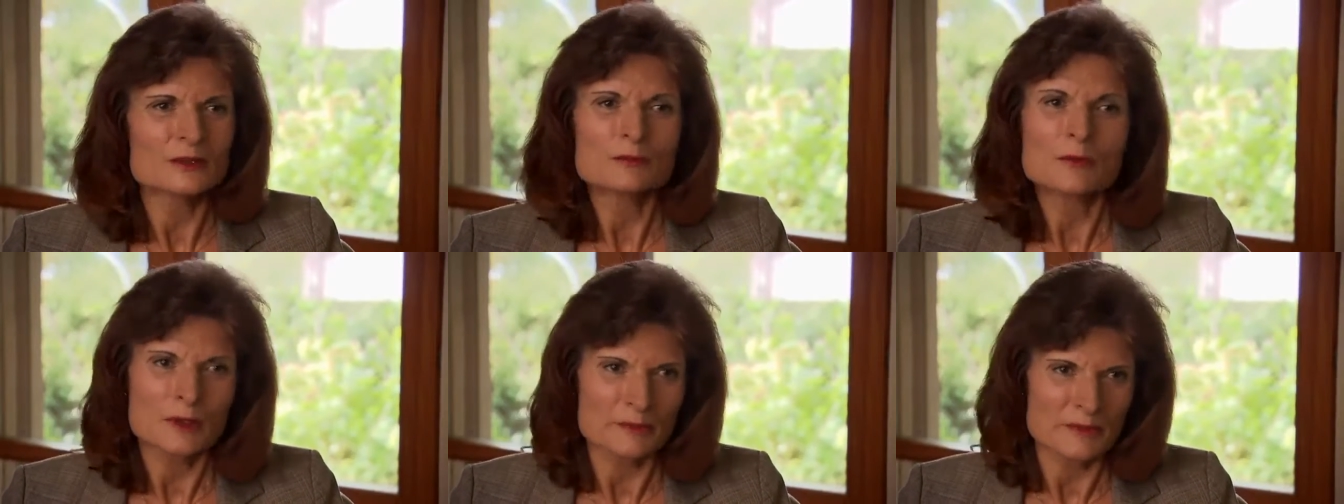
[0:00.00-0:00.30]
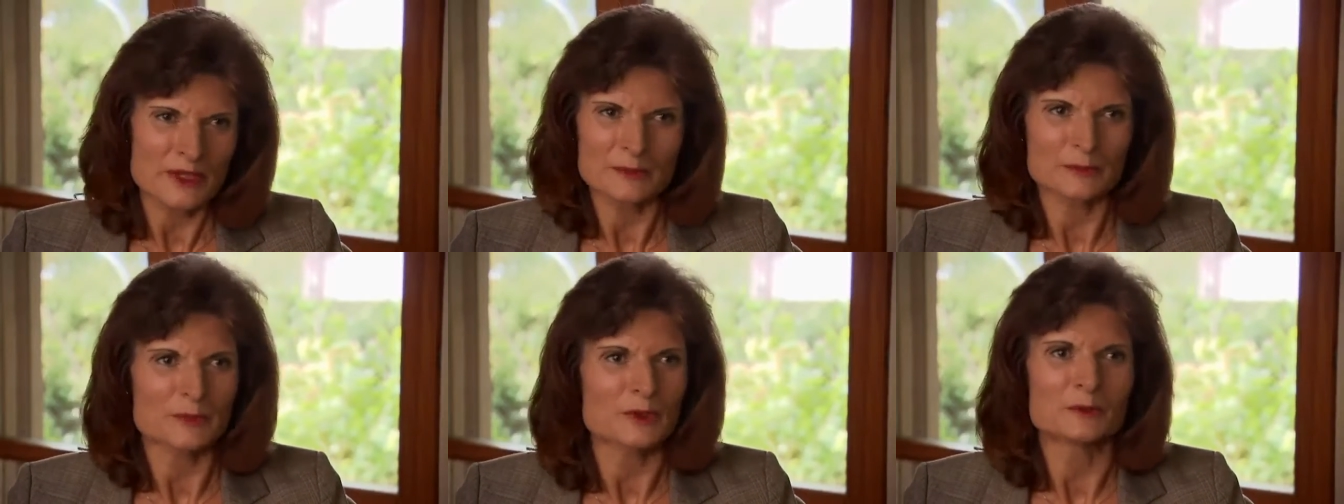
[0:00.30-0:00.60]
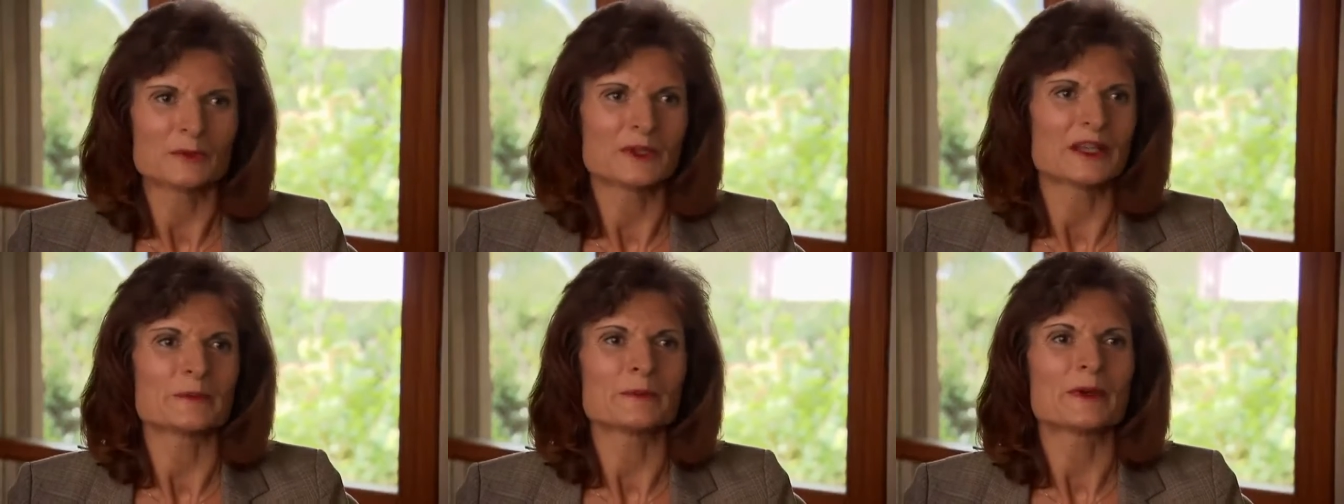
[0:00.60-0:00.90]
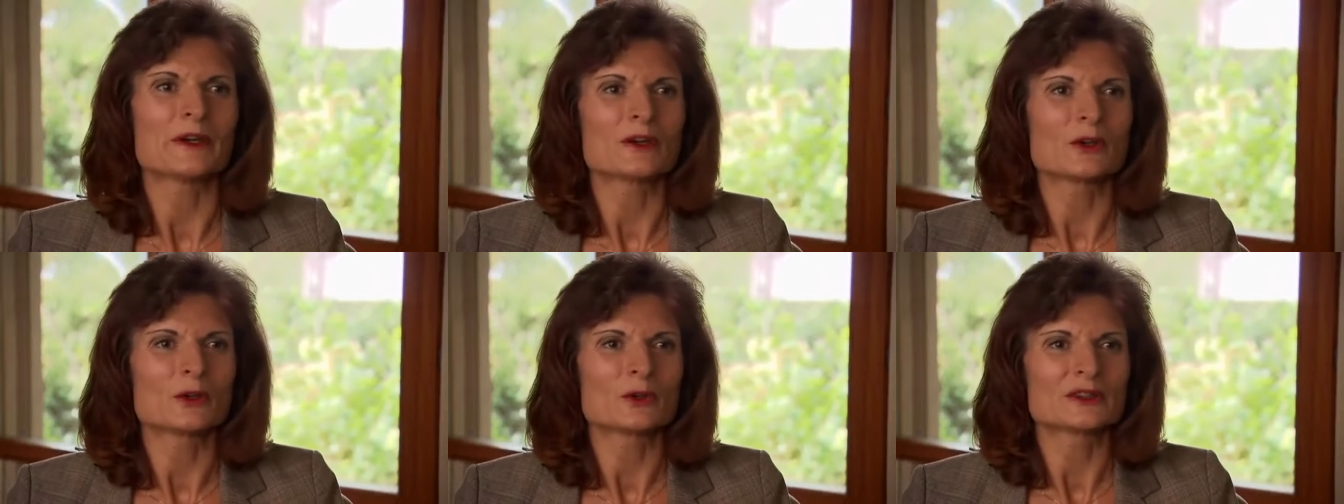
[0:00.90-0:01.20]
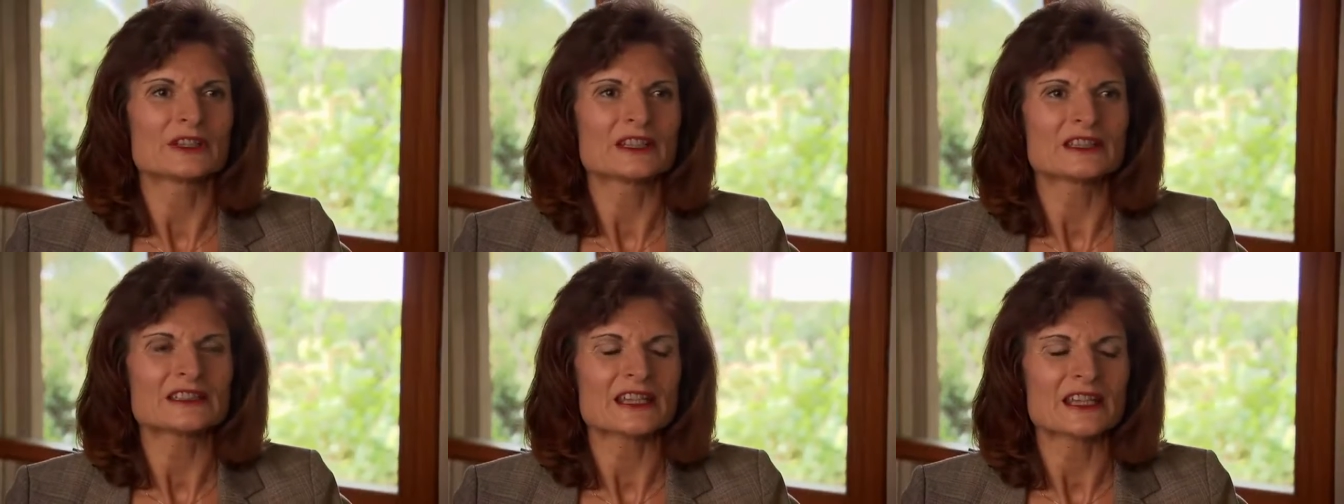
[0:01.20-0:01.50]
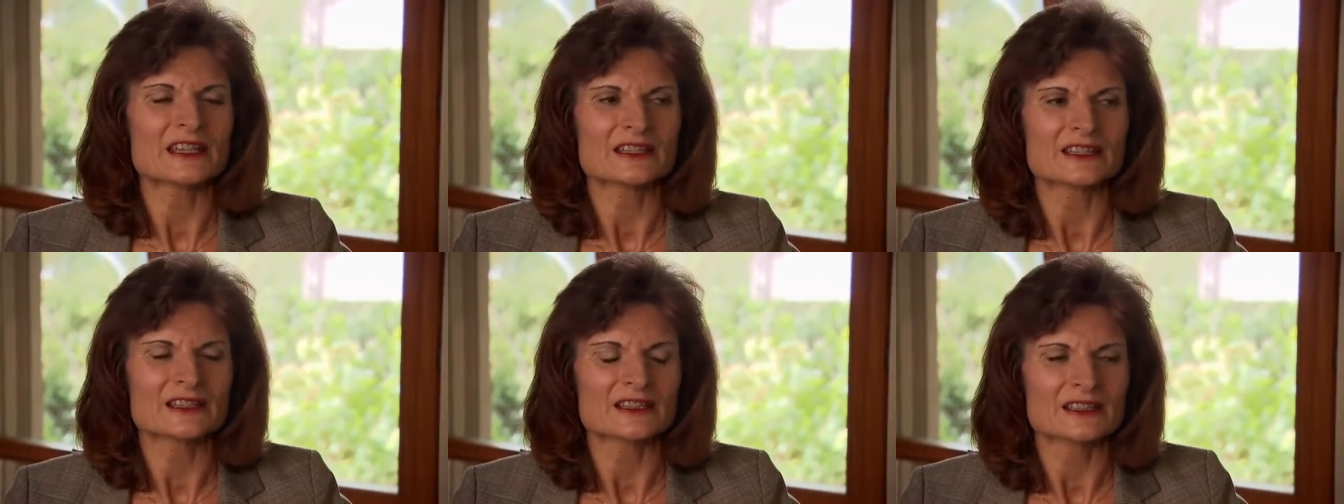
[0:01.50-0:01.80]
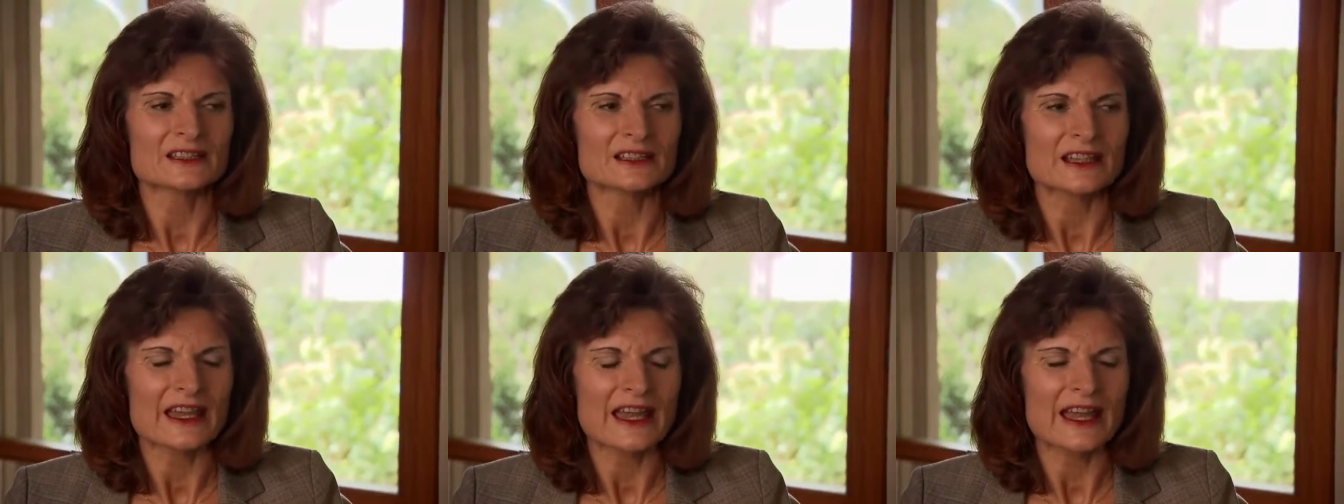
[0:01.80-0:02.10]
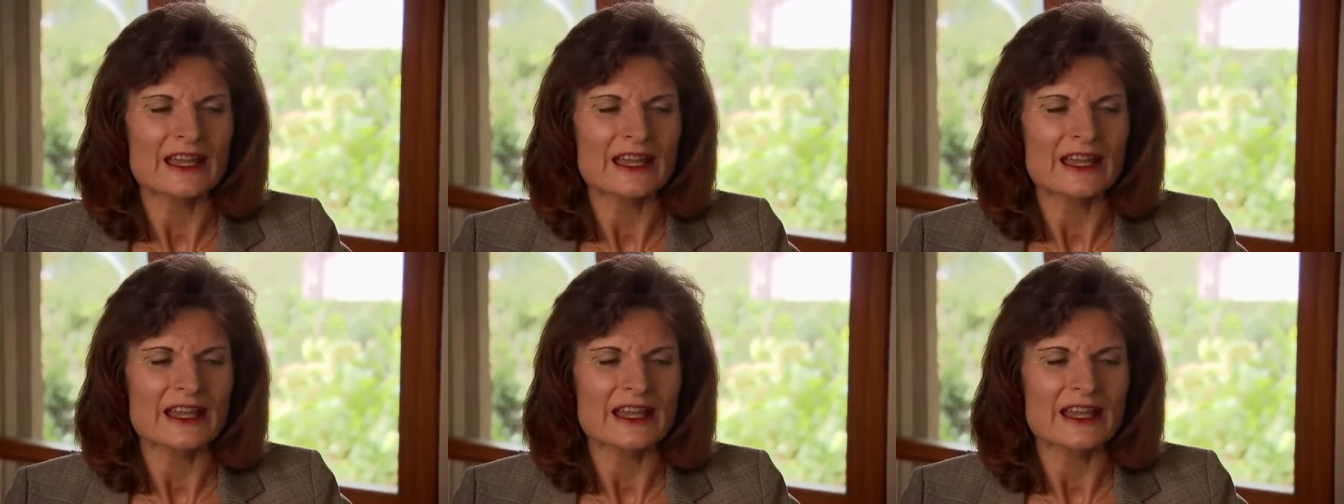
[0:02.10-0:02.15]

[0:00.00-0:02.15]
immer mehr Probleme. Und ich denke, äh,